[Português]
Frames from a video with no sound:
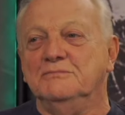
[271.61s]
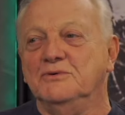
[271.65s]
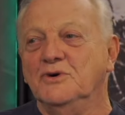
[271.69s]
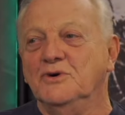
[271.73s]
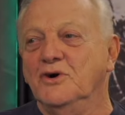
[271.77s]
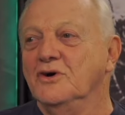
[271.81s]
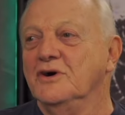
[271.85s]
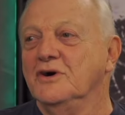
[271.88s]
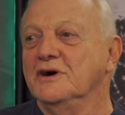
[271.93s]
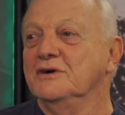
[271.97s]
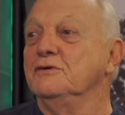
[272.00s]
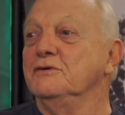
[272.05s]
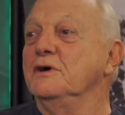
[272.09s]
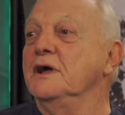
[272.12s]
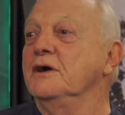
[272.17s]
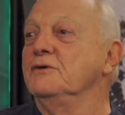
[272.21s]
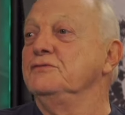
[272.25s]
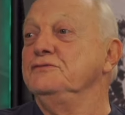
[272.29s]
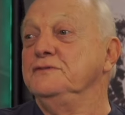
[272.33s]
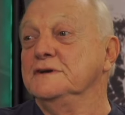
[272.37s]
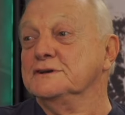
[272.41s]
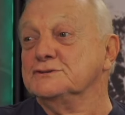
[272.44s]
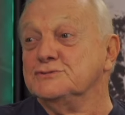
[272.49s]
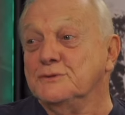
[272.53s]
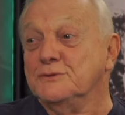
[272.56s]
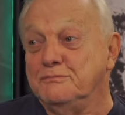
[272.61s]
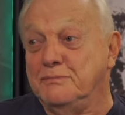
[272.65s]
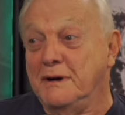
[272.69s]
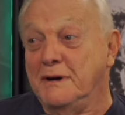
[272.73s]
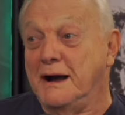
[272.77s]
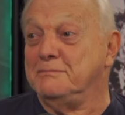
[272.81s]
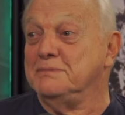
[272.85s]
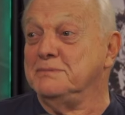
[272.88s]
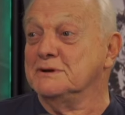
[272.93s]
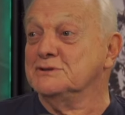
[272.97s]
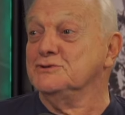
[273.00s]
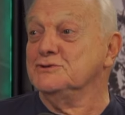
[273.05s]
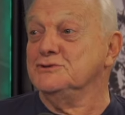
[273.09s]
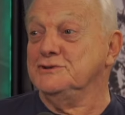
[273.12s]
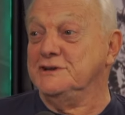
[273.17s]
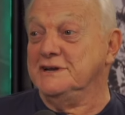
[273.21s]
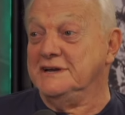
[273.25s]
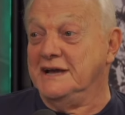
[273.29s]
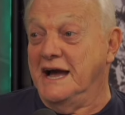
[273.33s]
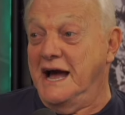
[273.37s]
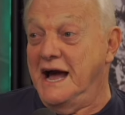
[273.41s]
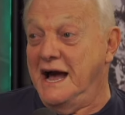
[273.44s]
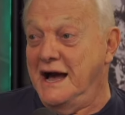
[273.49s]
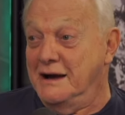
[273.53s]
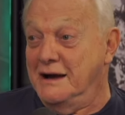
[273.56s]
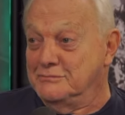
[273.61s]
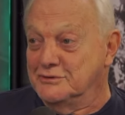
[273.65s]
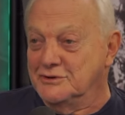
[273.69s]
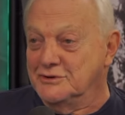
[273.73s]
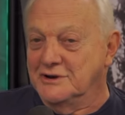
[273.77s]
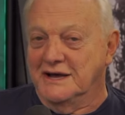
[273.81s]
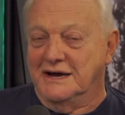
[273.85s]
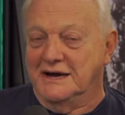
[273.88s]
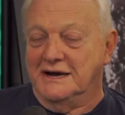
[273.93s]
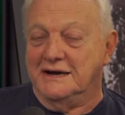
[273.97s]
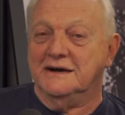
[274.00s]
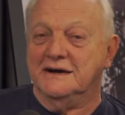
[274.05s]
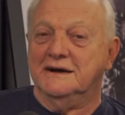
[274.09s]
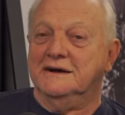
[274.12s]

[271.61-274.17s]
Pô, eu, eu fiz o Papa do Diabo lá.